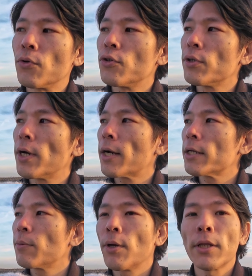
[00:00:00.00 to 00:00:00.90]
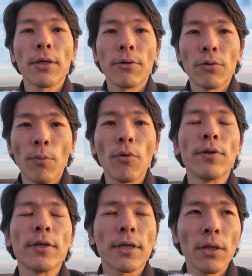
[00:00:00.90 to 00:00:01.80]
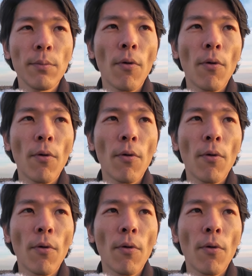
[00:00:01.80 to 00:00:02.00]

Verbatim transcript: を習慣化してもらっていると思うんですけど